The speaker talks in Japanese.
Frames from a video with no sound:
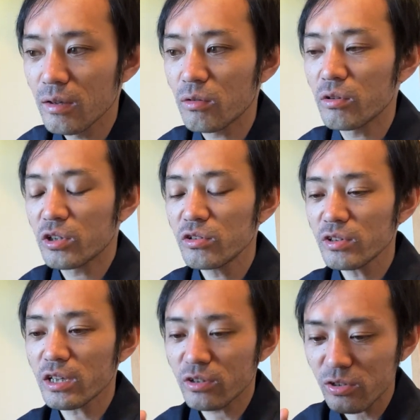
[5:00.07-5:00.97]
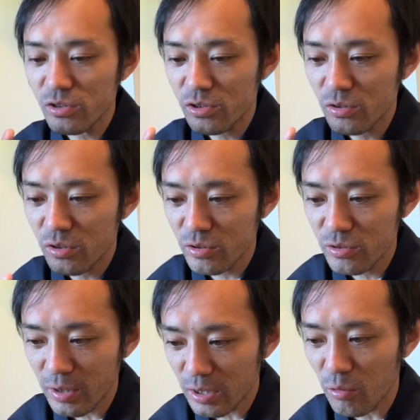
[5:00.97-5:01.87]
こう999
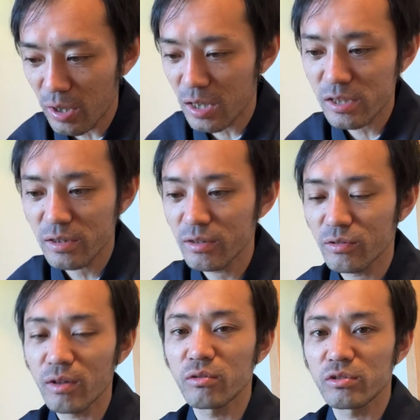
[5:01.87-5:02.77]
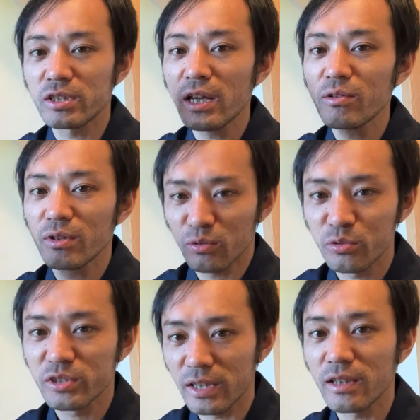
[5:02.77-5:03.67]
話で終わらせてるのはこの1000話の
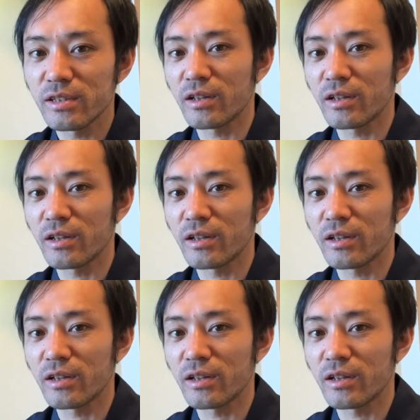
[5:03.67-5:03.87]
伏線です